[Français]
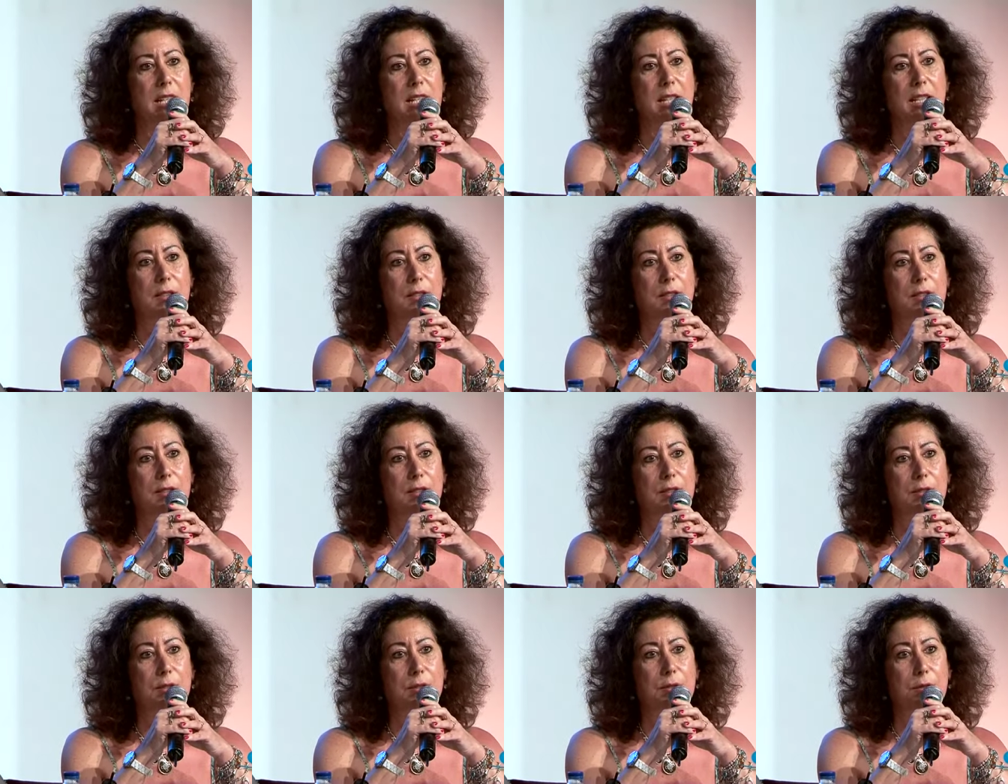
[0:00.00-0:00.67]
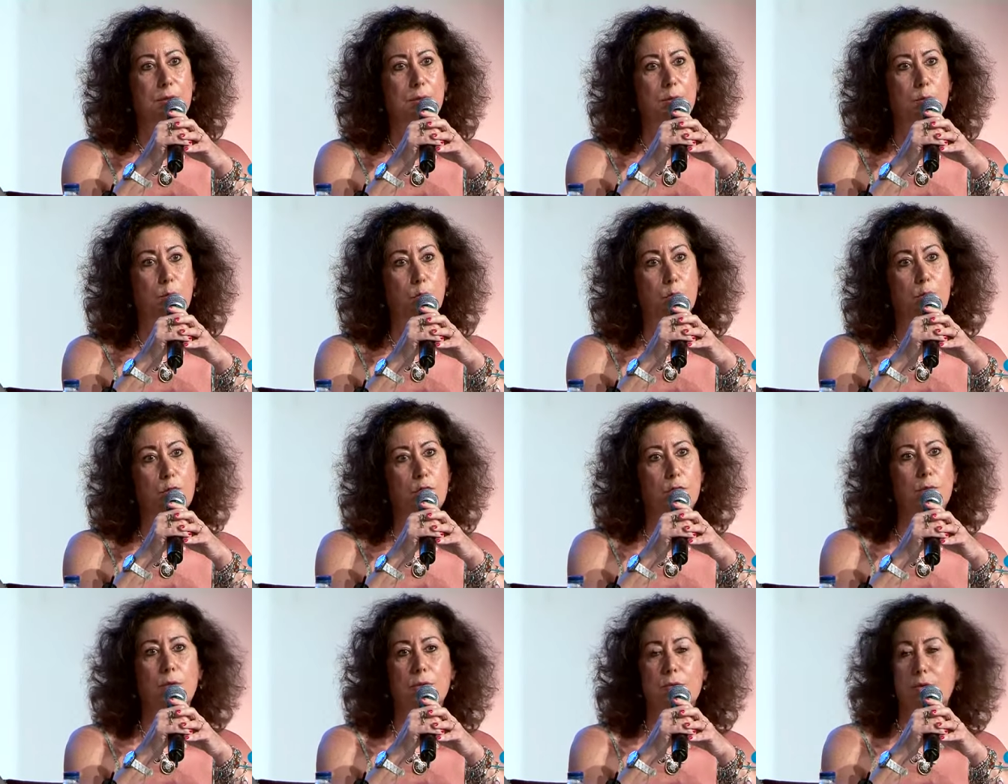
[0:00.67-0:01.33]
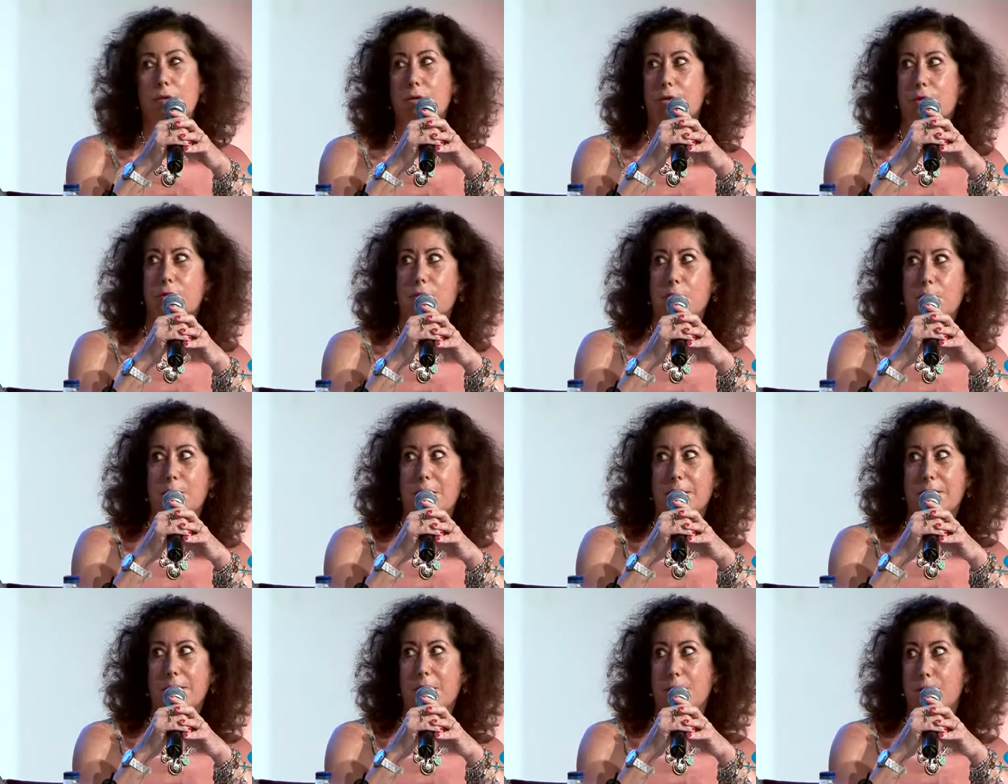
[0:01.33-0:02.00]
Euh, bon, je ne veux
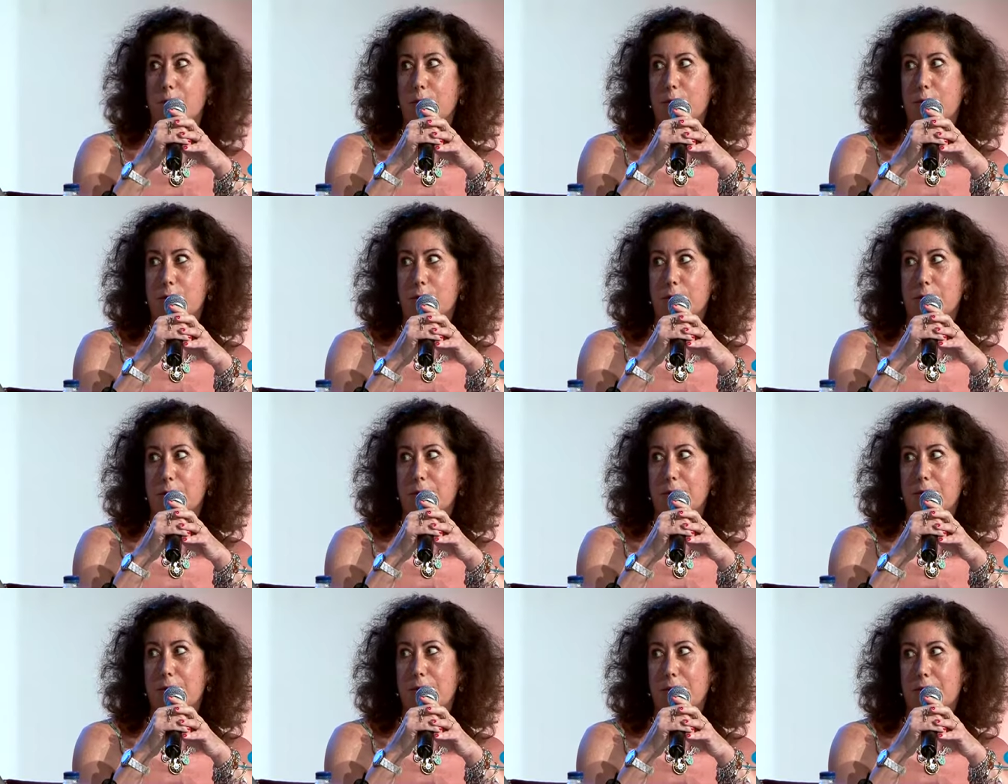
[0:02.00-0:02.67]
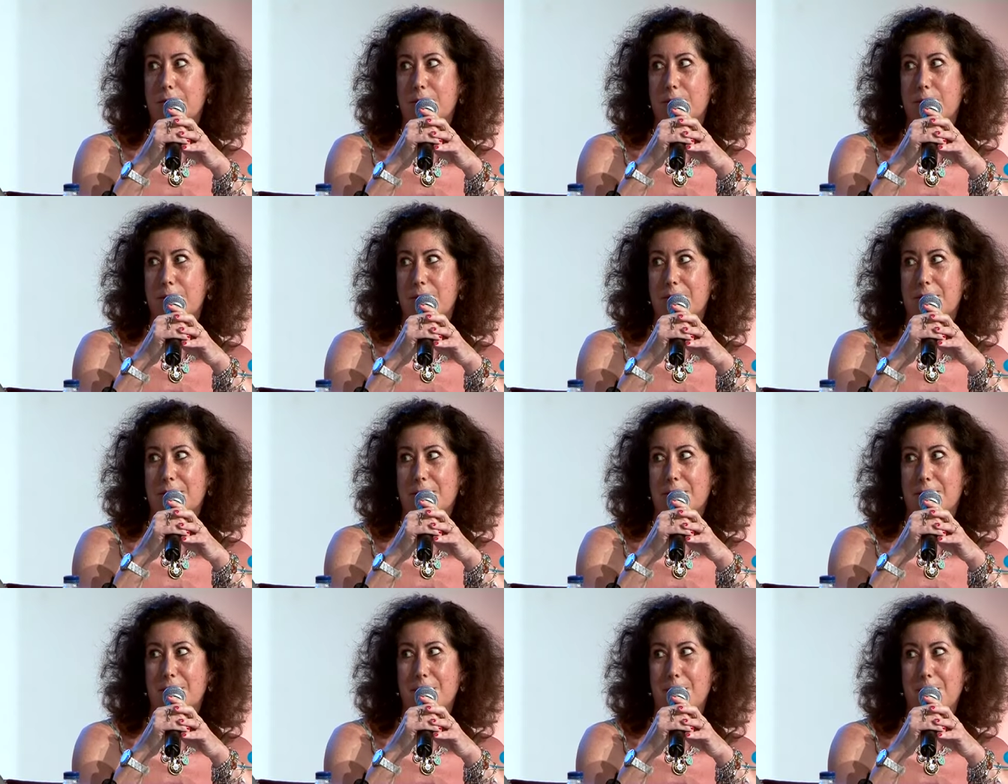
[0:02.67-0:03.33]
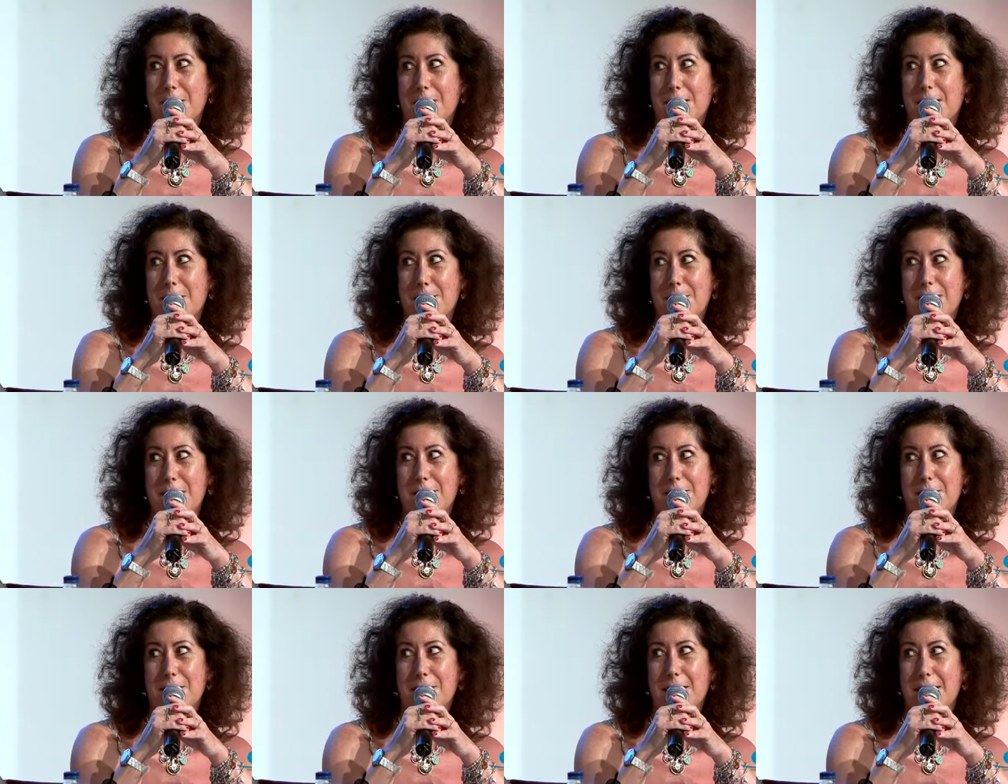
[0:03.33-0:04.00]
pas faire beaucoup plus long. Je pense que je passe la
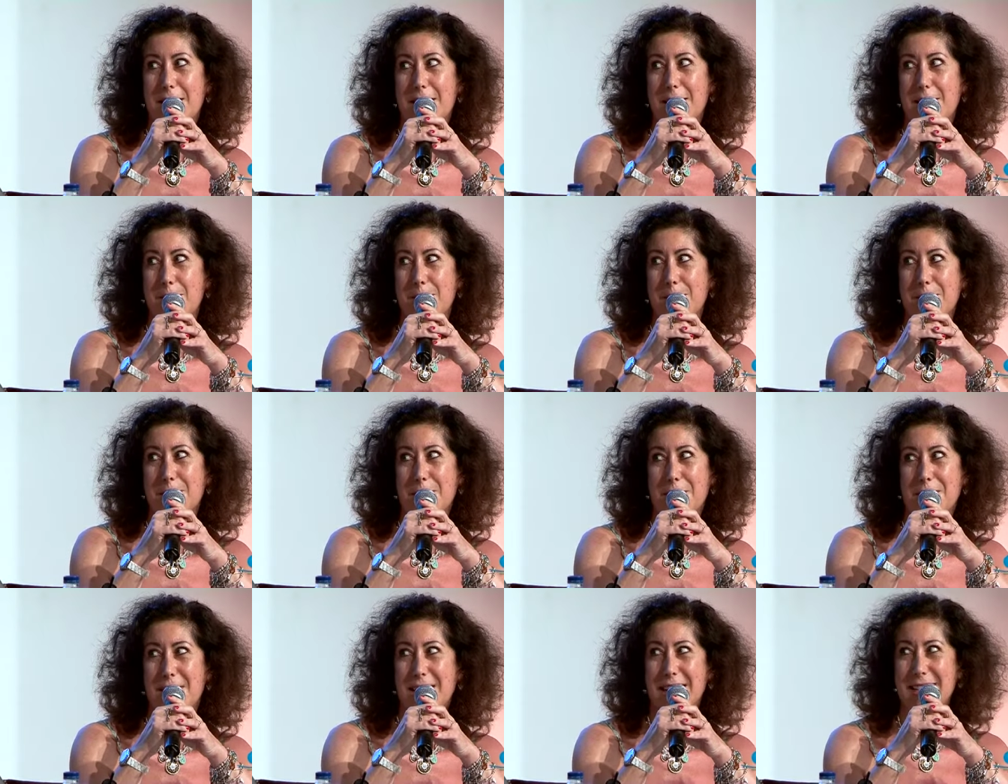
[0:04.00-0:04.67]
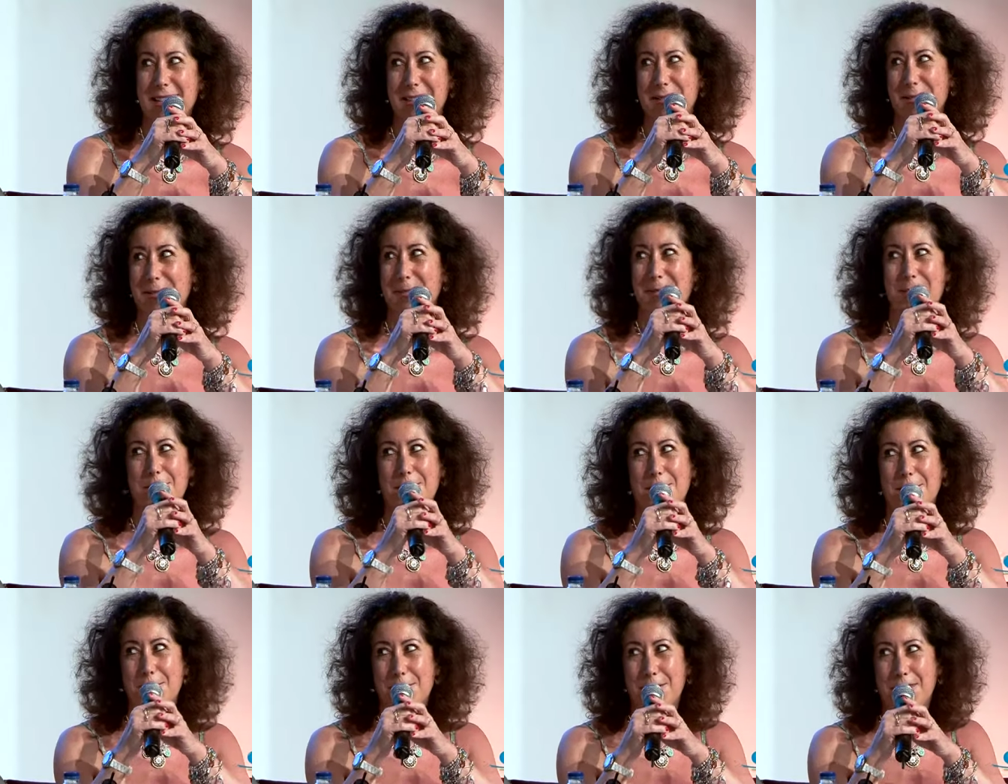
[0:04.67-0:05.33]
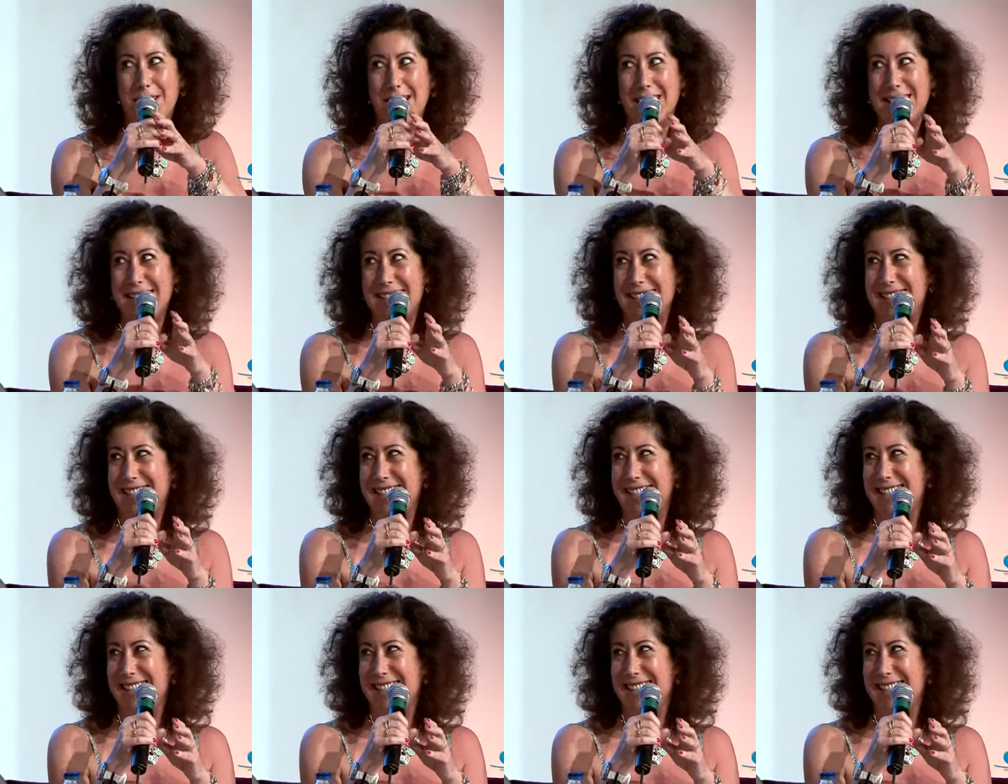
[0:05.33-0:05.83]
parole à mon collègue Monsieur Forest,